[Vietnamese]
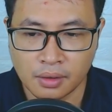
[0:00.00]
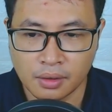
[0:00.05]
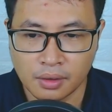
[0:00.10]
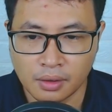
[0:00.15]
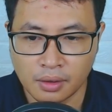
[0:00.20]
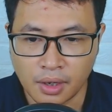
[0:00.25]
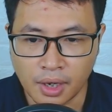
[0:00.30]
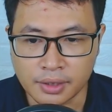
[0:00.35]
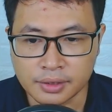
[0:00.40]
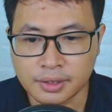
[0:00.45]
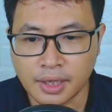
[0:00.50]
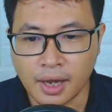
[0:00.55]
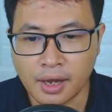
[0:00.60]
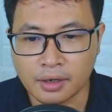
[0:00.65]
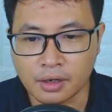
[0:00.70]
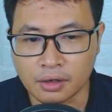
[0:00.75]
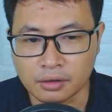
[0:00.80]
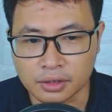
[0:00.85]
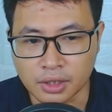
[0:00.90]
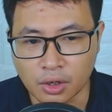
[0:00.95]
Hắn ta
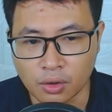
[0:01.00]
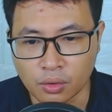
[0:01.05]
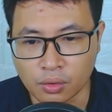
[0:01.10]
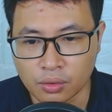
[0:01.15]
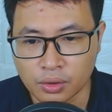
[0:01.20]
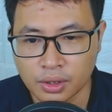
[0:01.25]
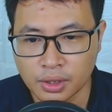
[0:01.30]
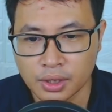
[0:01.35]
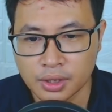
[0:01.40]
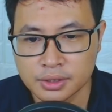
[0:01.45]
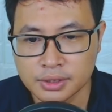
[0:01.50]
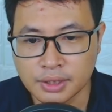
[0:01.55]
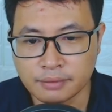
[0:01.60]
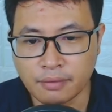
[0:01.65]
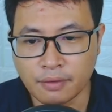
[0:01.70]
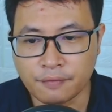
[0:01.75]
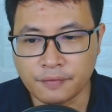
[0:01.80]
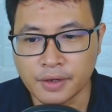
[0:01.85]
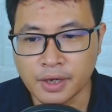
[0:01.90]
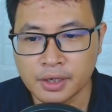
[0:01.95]
ngẩng đầu Nhìn
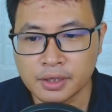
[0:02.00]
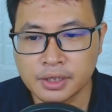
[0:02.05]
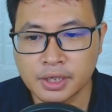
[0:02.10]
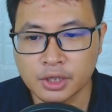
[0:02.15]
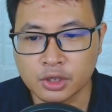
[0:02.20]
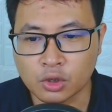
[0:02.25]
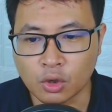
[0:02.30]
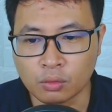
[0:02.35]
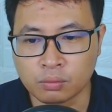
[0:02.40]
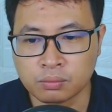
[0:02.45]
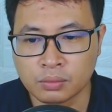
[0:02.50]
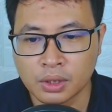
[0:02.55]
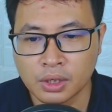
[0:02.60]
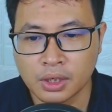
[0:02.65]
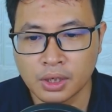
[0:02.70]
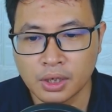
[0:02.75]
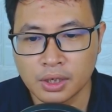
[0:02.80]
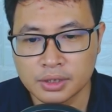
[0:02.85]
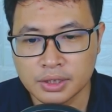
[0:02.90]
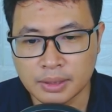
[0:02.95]
về phía thiên cung
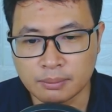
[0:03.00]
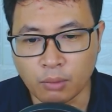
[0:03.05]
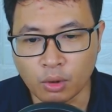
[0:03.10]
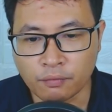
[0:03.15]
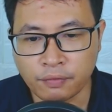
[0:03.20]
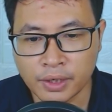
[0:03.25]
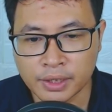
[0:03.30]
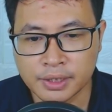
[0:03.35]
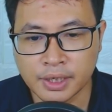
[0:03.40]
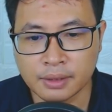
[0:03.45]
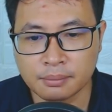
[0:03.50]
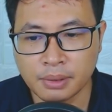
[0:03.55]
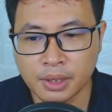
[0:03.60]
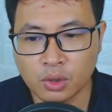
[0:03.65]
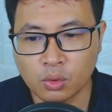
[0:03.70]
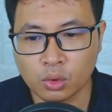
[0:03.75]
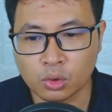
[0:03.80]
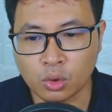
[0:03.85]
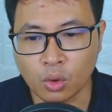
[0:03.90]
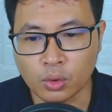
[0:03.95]
Nhìn bốn vách thiên bích
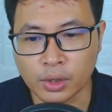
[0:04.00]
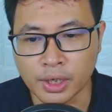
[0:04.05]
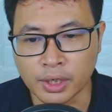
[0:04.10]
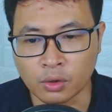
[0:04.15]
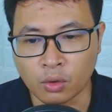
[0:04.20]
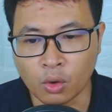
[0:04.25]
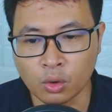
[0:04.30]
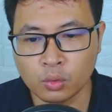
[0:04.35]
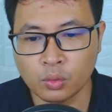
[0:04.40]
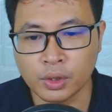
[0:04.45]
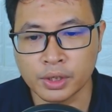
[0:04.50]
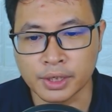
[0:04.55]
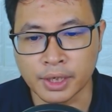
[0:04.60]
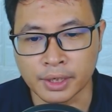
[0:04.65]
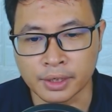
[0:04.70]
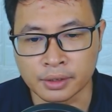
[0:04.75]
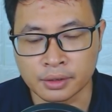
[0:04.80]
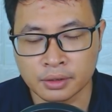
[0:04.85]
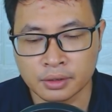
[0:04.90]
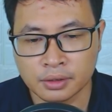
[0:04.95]
của tổ đình hỗn nguyên
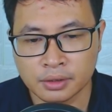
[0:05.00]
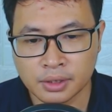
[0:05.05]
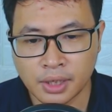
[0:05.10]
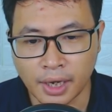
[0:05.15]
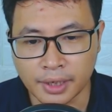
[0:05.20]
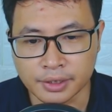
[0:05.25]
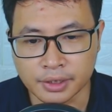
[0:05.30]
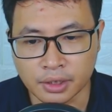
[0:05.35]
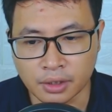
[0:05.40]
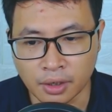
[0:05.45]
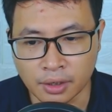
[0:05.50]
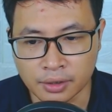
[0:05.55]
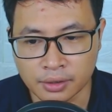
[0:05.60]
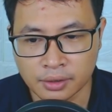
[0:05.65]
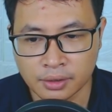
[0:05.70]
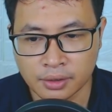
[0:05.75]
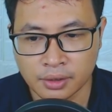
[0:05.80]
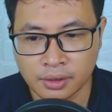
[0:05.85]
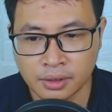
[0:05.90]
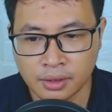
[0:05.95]
đình Thản nhiên nói
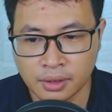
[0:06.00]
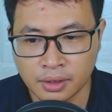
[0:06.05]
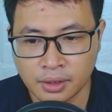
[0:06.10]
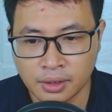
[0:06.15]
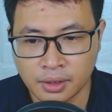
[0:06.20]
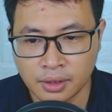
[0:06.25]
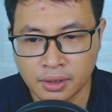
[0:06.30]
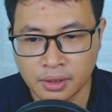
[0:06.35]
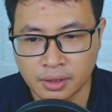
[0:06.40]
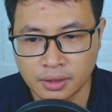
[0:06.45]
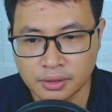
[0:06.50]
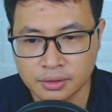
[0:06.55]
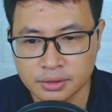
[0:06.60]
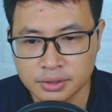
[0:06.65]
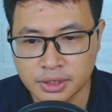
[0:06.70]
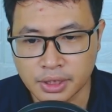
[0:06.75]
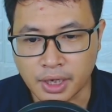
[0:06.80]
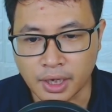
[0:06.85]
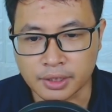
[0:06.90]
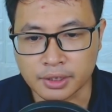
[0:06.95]

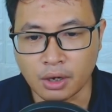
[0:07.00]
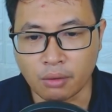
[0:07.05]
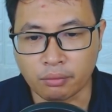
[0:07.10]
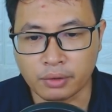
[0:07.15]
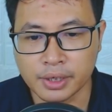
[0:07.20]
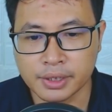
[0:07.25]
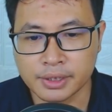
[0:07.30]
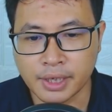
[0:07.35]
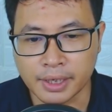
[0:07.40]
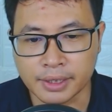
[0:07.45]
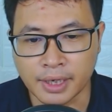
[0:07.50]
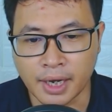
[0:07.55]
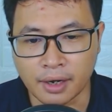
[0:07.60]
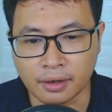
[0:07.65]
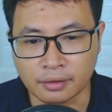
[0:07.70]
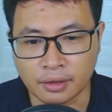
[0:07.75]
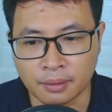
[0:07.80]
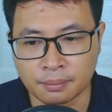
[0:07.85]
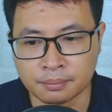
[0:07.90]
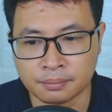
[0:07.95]
Chỉ cần Ngọc Kinh Thành
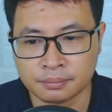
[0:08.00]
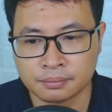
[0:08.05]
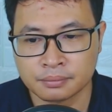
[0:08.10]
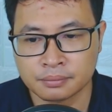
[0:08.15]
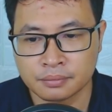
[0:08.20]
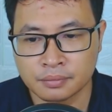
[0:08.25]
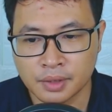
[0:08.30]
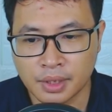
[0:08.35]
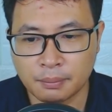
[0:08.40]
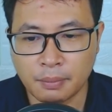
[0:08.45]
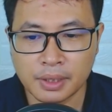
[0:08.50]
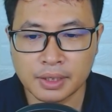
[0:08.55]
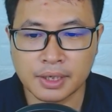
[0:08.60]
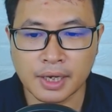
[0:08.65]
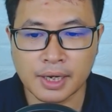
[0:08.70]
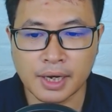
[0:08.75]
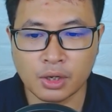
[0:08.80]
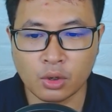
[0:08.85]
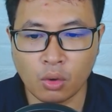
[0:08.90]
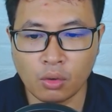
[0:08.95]
hàng lâm Thì bất
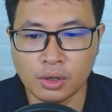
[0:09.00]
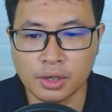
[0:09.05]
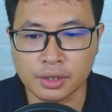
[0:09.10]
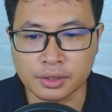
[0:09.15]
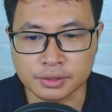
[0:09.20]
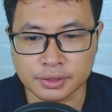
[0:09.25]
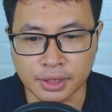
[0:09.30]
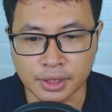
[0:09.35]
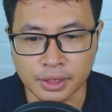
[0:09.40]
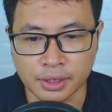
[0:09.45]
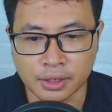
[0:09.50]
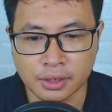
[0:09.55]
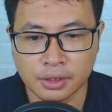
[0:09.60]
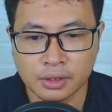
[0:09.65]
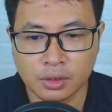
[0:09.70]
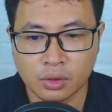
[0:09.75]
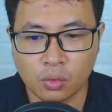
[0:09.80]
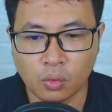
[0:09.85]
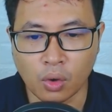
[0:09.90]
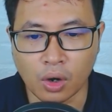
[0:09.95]
kể là nỗ lực gì
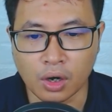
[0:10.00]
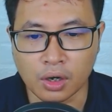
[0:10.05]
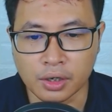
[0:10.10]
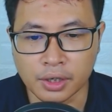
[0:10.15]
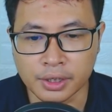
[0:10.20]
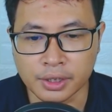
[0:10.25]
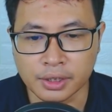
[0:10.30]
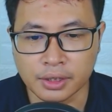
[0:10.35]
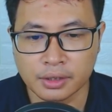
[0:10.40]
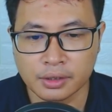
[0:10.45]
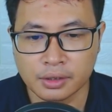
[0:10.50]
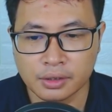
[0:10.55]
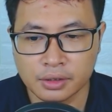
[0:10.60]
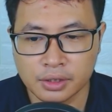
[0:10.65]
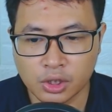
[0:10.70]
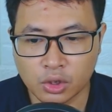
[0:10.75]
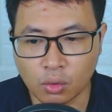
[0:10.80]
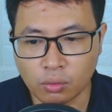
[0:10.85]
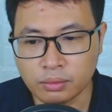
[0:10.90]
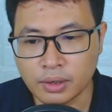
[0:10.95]
của ngươi
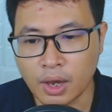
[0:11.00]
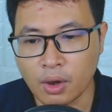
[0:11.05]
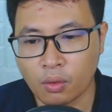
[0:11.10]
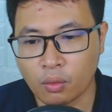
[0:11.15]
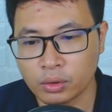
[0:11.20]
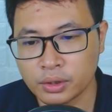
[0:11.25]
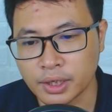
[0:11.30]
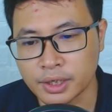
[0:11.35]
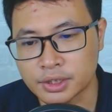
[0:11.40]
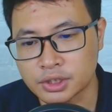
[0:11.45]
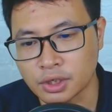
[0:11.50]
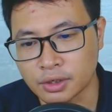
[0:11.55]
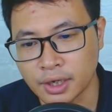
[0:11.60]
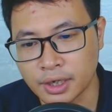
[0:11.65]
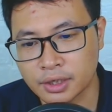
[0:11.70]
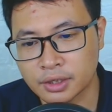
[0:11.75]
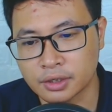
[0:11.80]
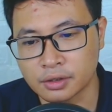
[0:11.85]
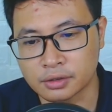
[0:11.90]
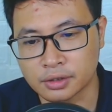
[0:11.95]
Thì cũng đều có thể trở
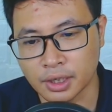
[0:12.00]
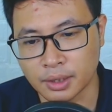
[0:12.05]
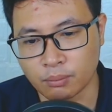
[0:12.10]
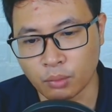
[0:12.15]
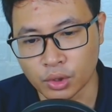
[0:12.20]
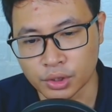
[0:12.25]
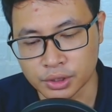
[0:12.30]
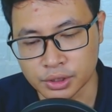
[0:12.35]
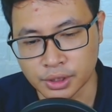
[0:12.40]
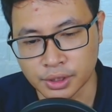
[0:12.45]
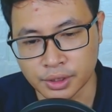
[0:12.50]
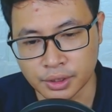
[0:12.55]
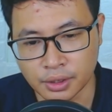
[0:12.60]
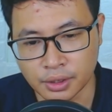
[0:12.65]
nên cực kỳ buồn cười